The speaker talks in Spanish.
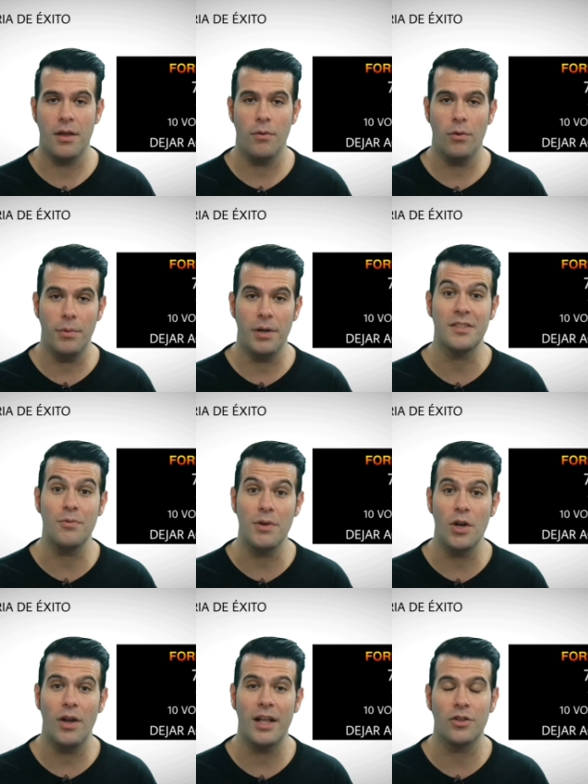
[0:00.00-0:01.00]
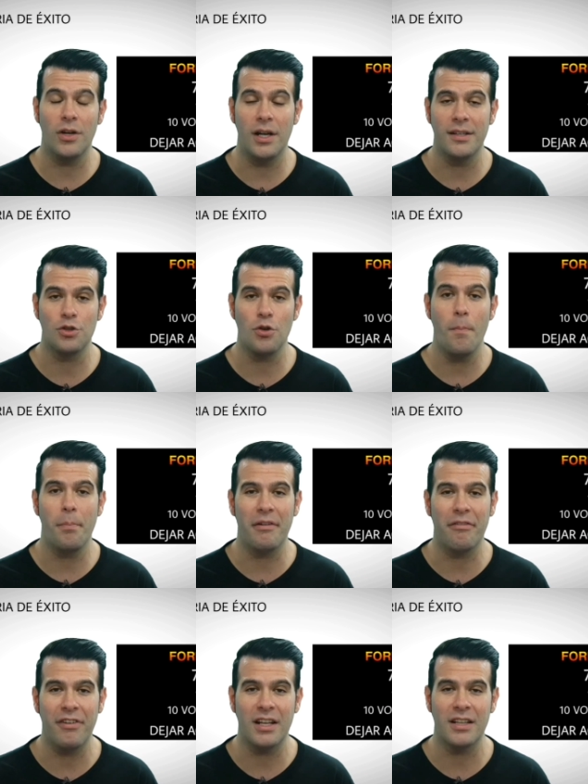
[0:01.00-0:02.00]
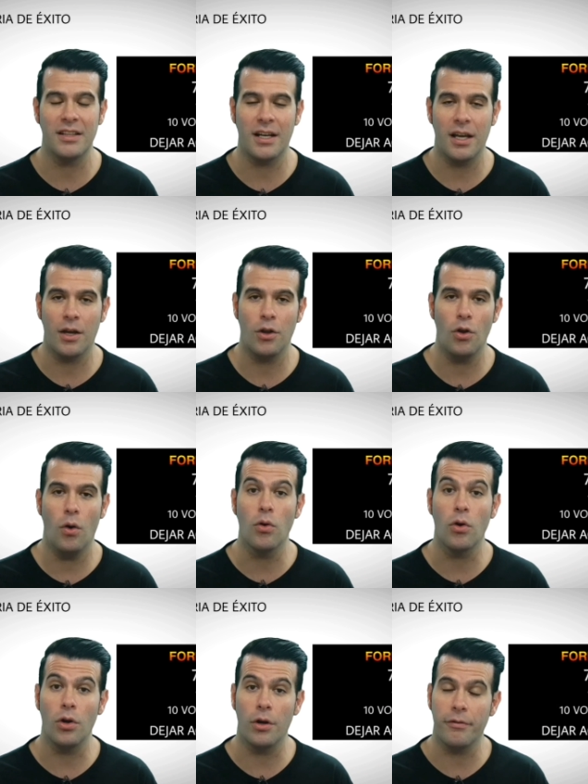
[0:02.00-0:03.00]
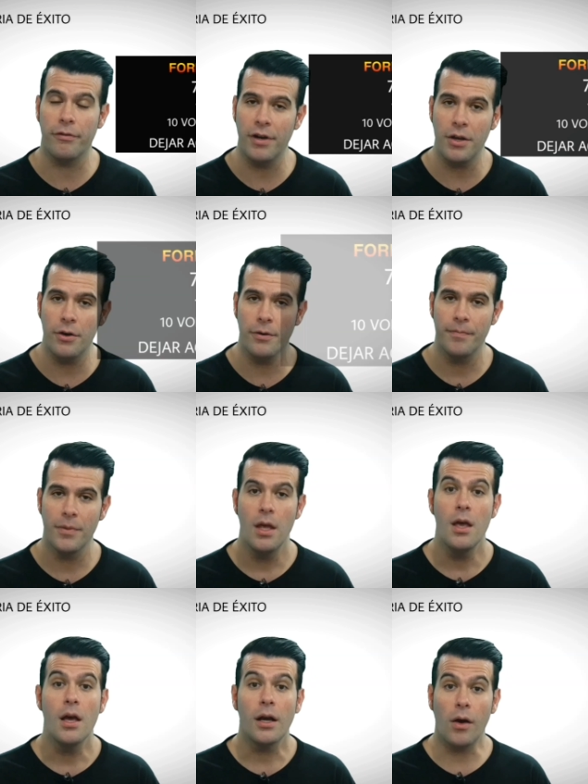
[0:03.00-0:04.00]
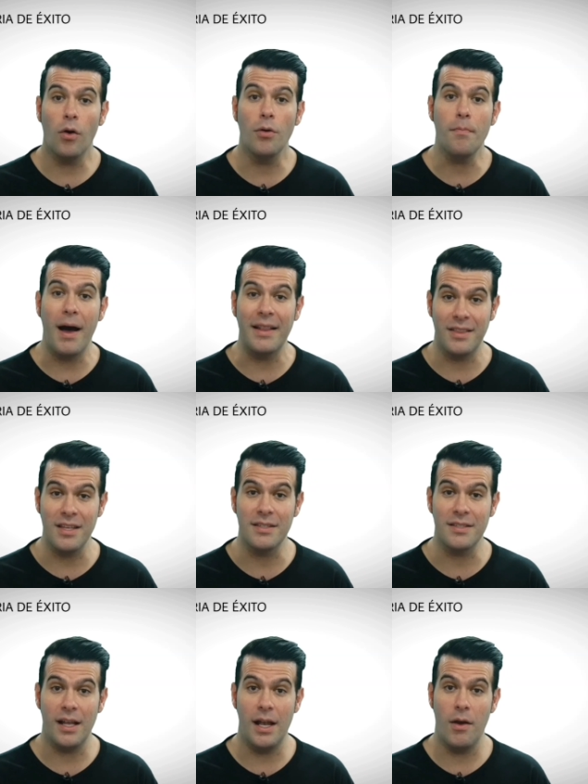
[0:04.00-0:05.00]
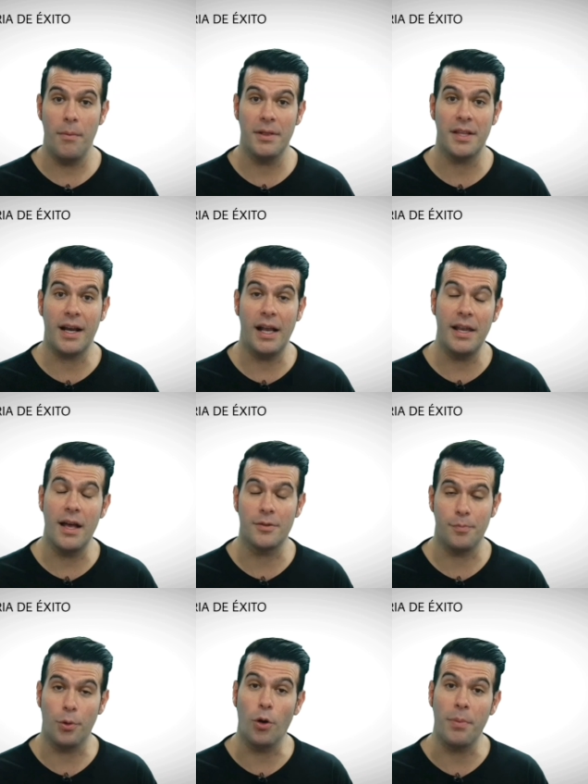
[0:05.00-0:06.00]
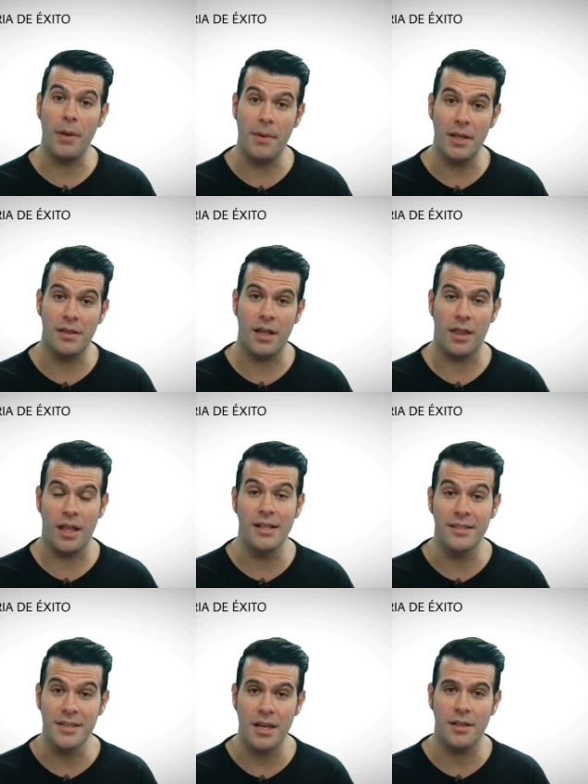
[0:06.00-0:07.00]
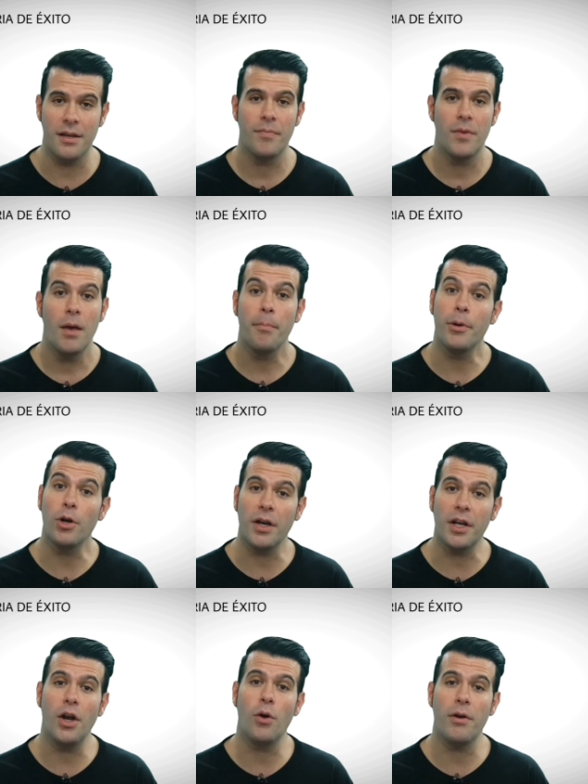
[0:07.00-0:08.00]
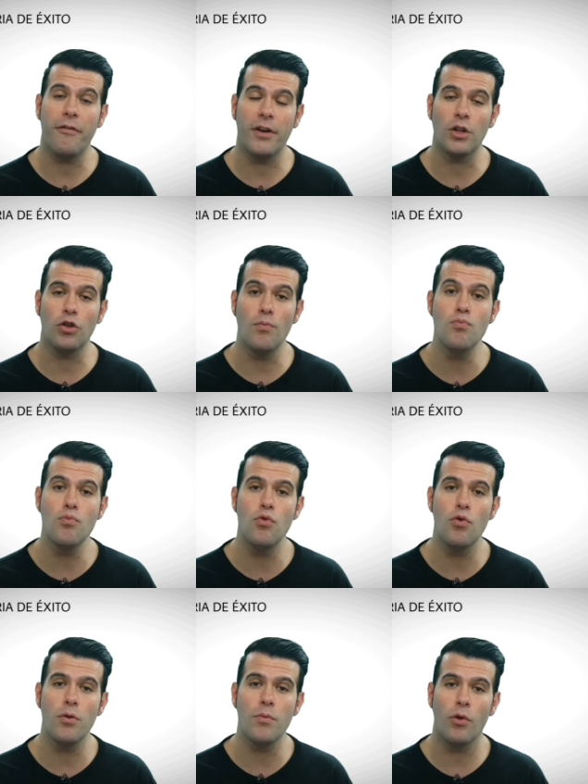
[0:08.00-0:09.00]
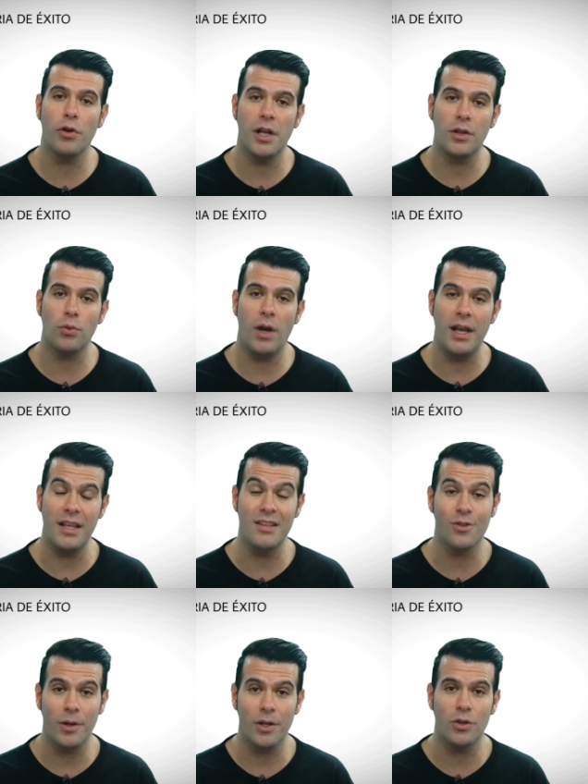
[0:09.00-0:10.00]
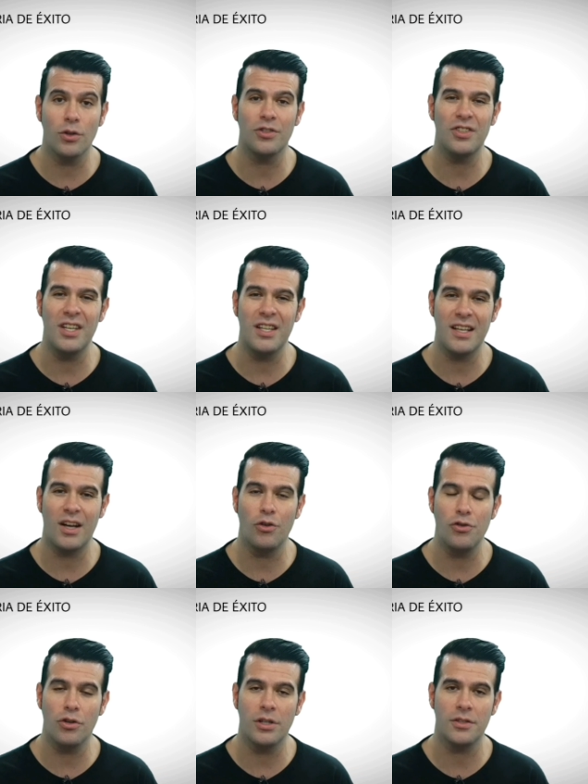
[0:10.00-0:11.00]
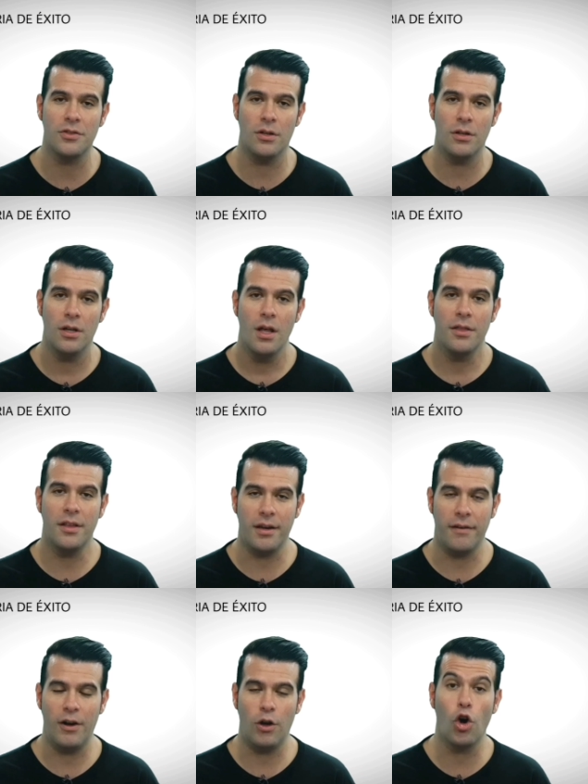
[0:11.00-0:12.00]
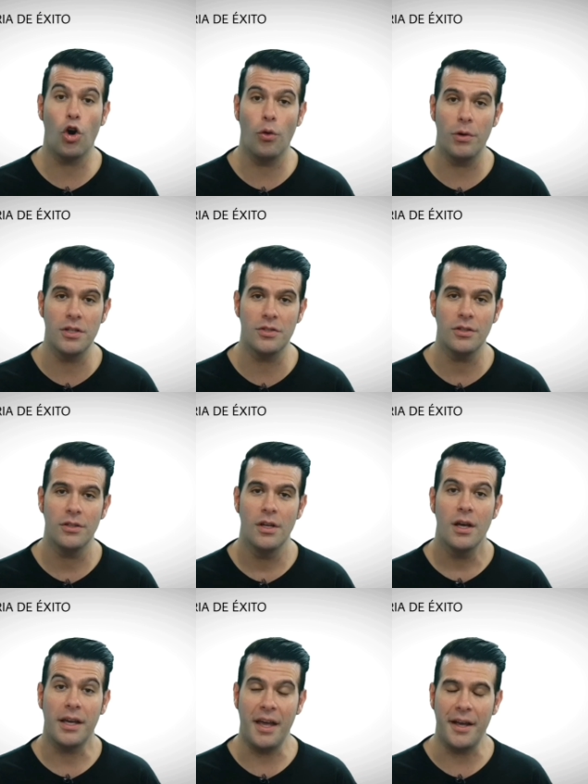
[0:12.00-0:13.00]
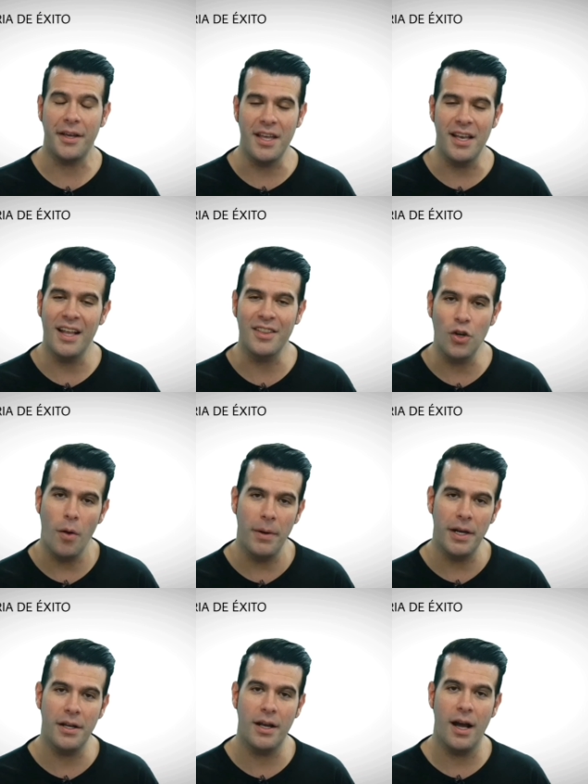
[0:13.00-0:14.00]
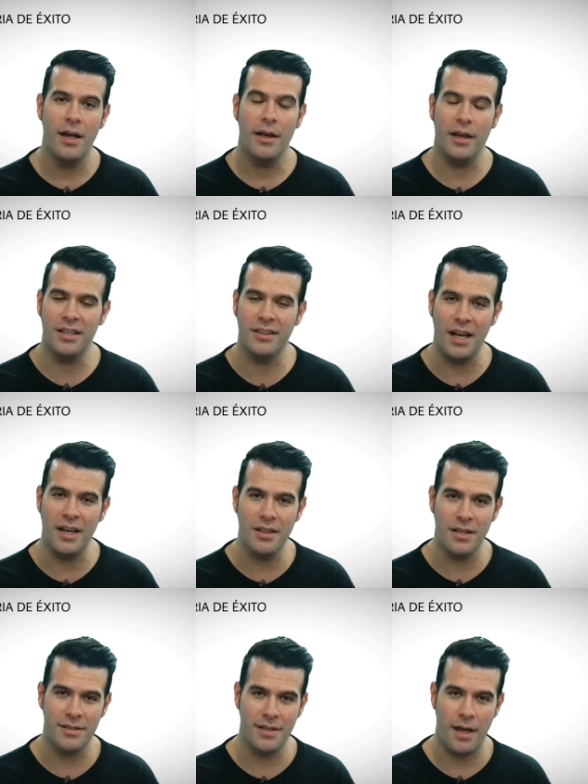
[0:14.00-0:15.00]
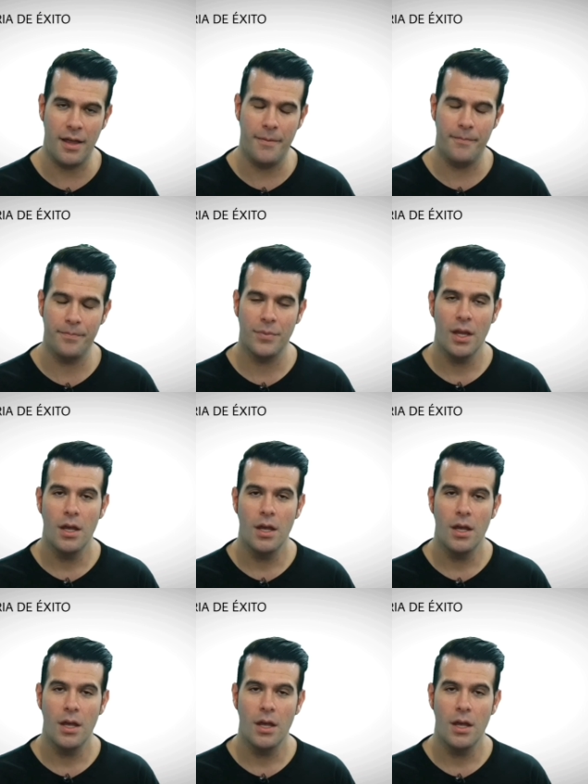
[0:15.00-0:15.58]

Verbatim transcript: más 10 volúmenes y vieron la tonalización perfecta que quedó, un color frío, con matices levemente cálidas propiamente del 7, pero que genera un efecto muy muy natural y sobre todo sin esa connotación de reflejos cobrizo que aquí en Latinoamérica es tan indeseada.